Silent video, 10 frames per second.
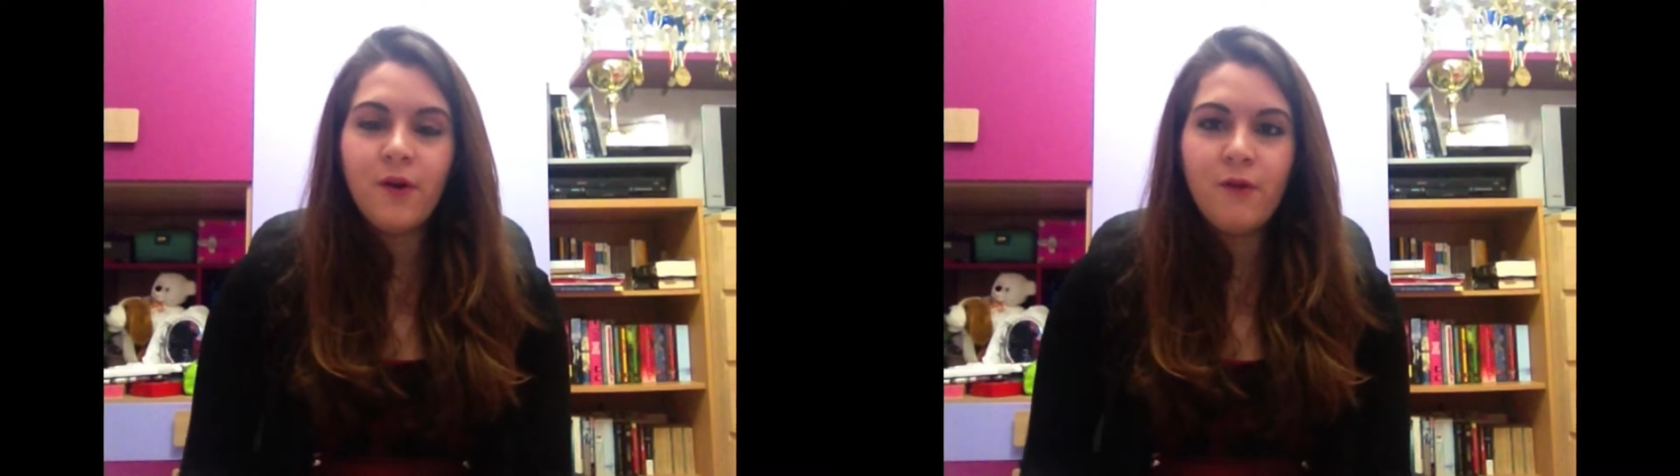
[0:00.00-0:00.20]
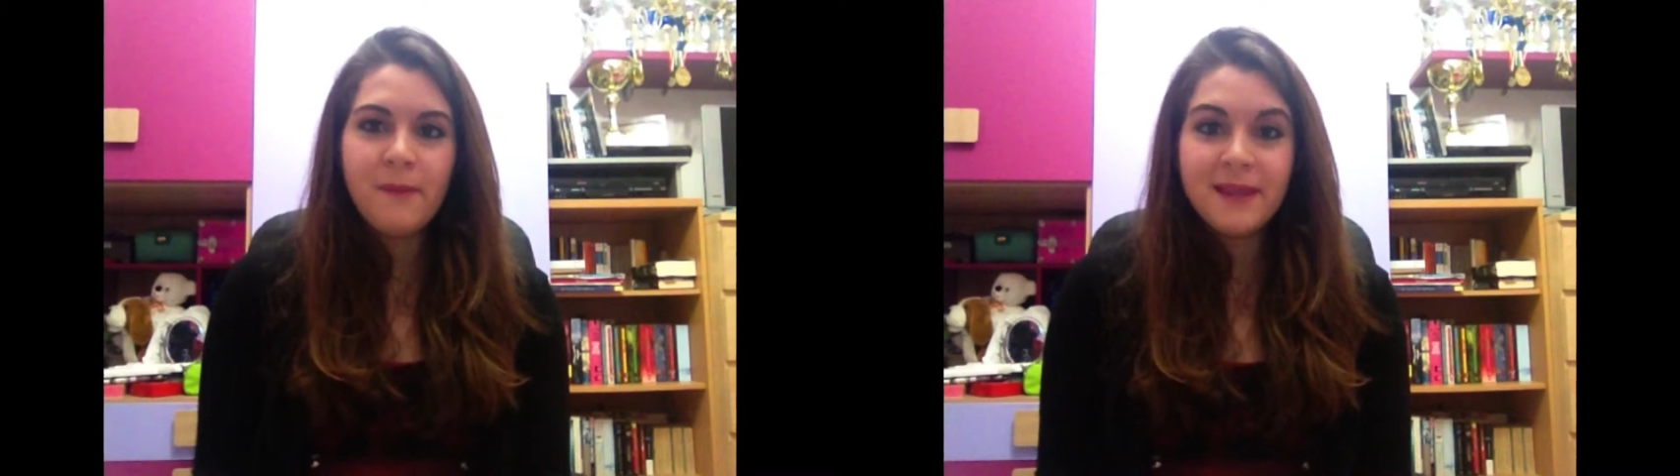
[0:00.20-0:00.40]

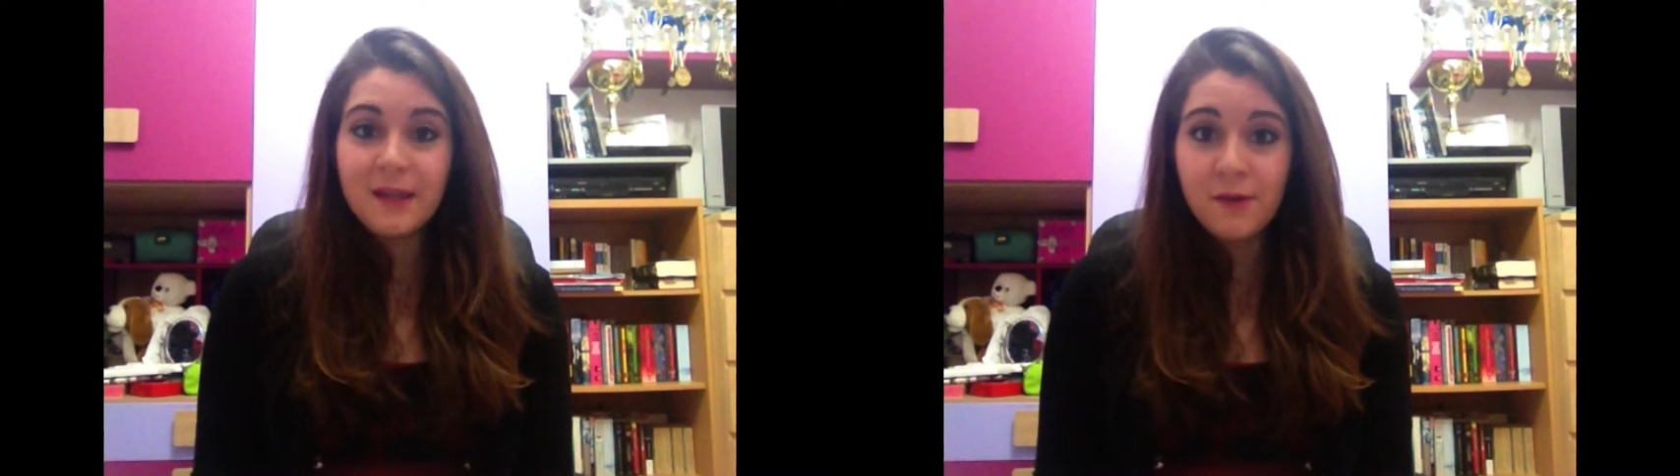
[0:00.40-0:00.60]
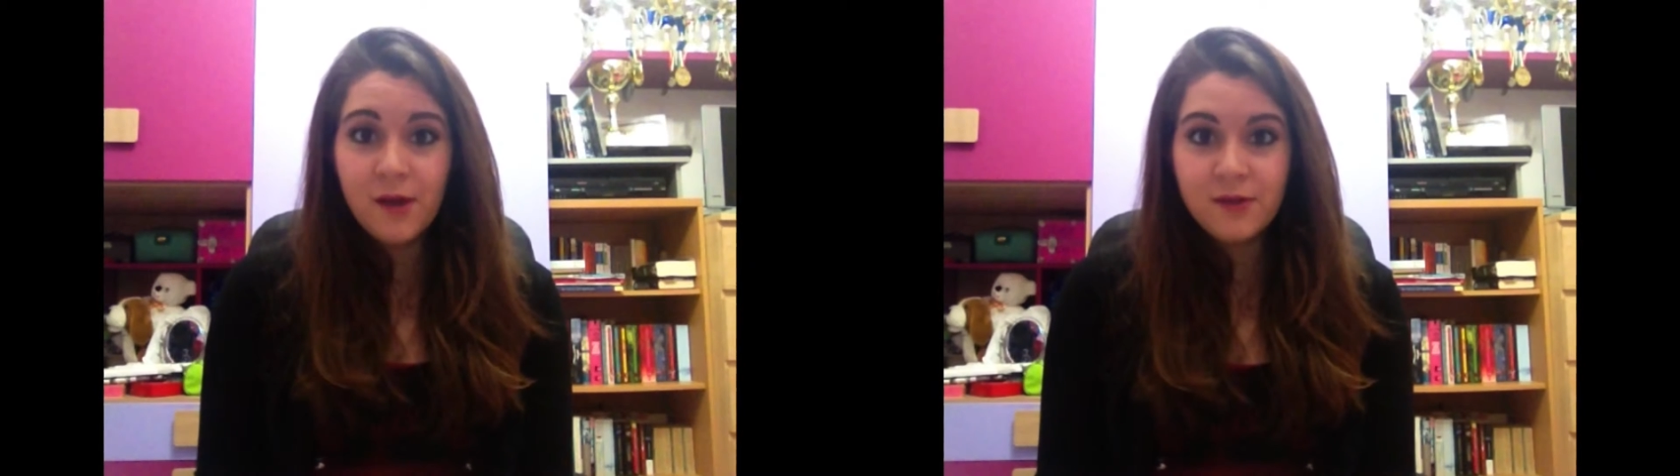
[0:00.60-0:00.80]

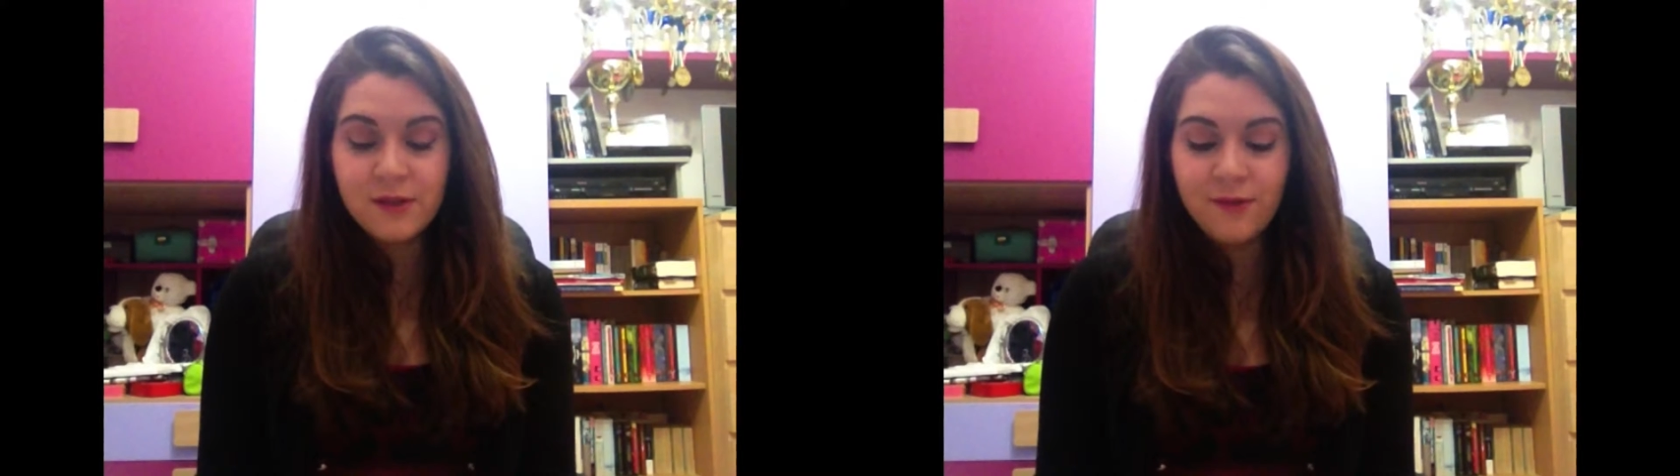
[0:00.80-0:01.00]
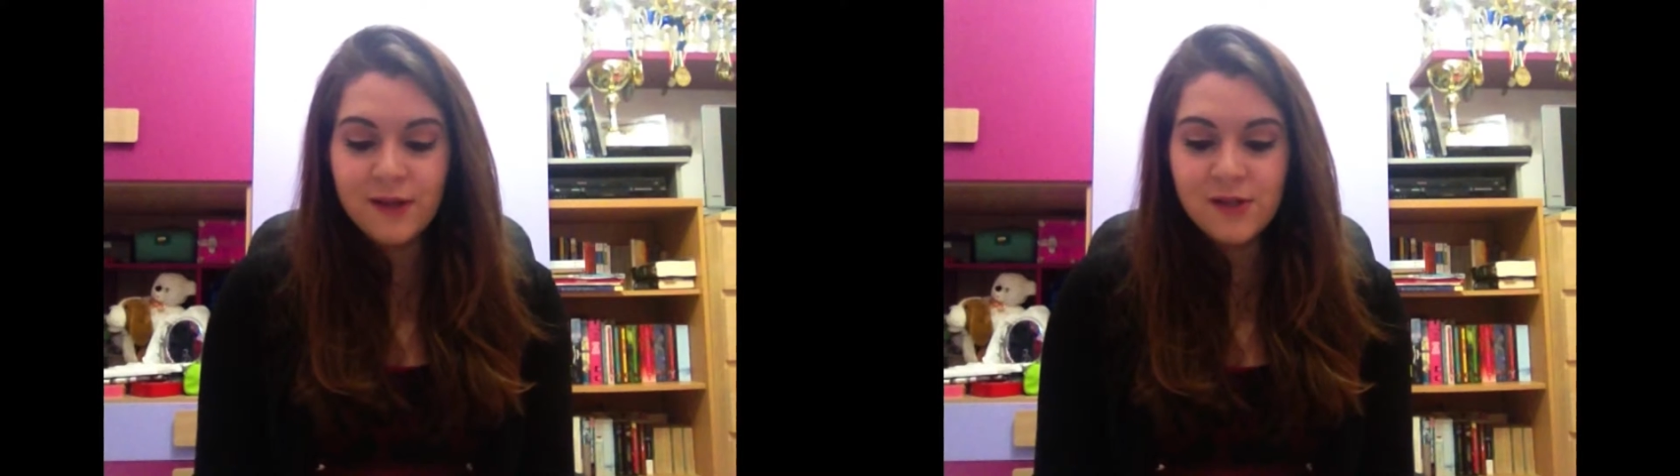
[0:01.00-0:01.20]
ovviamente non è
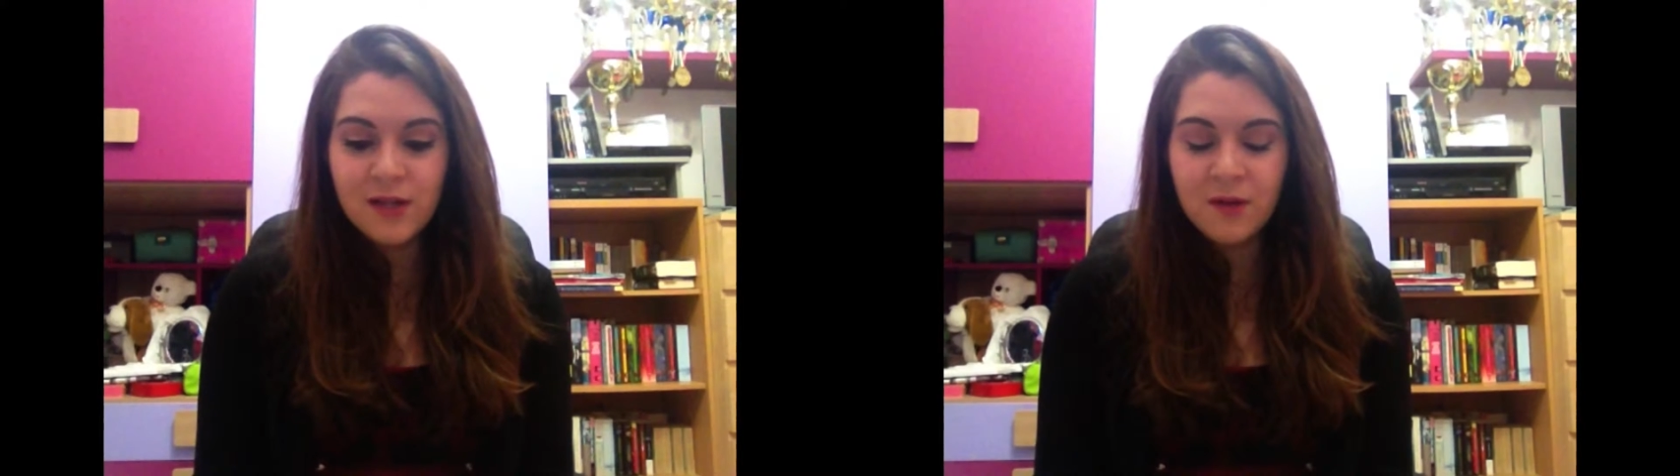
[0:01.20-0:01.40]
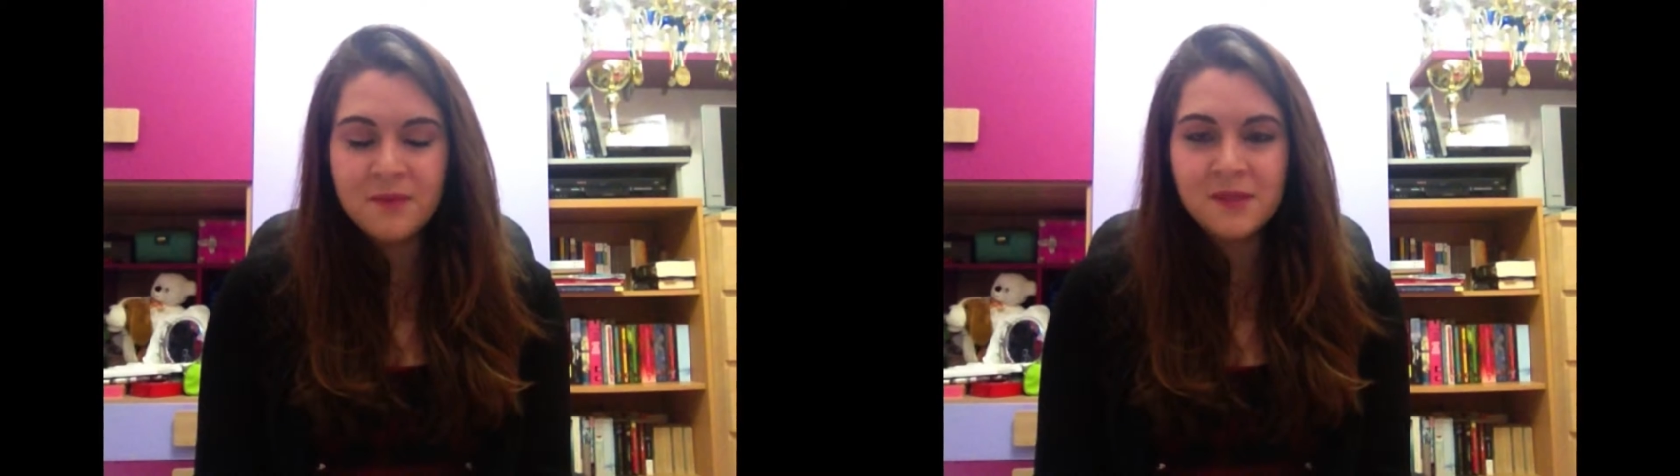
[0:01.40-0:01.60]
così
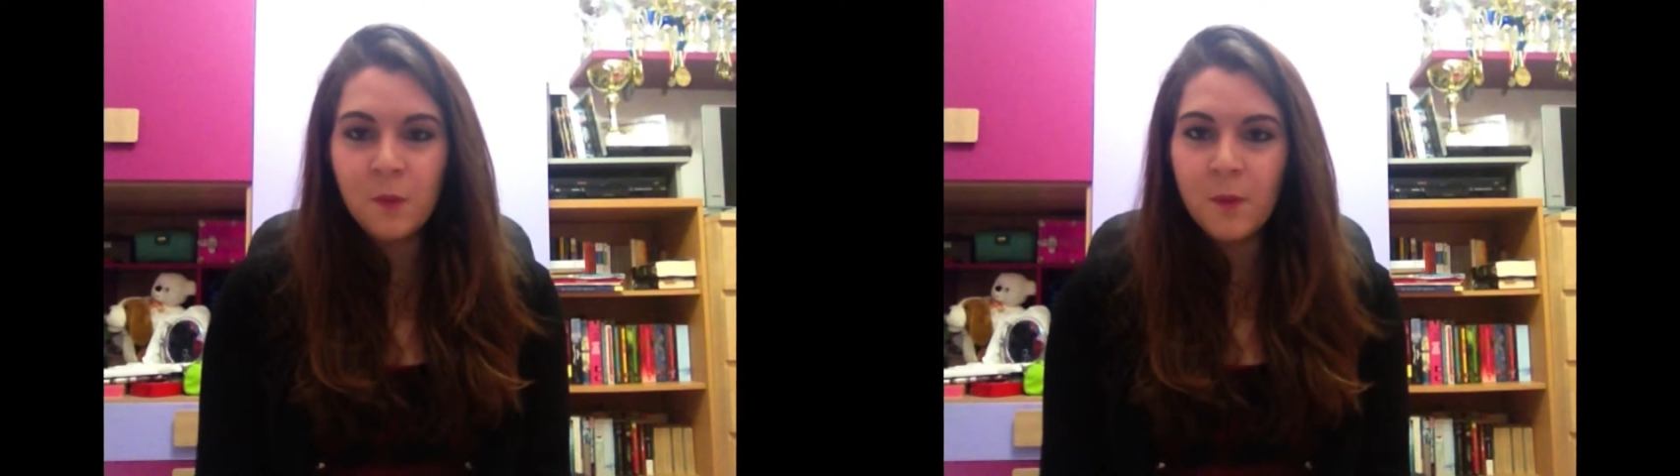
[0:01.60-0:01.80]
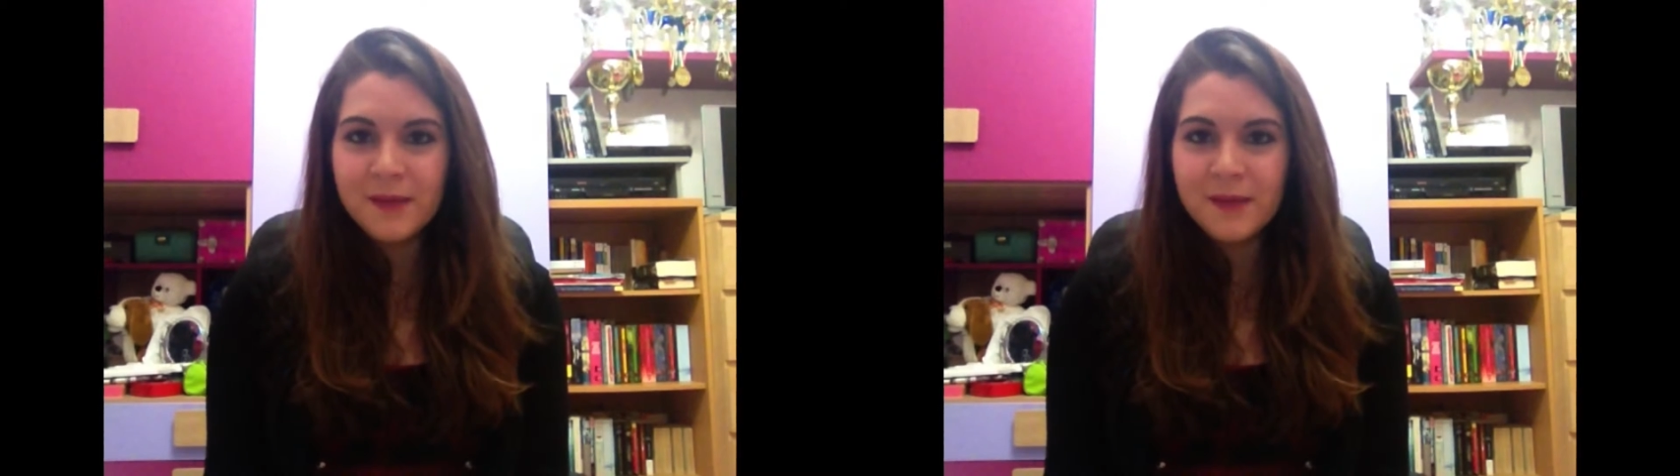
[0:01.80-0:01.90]
facile come si può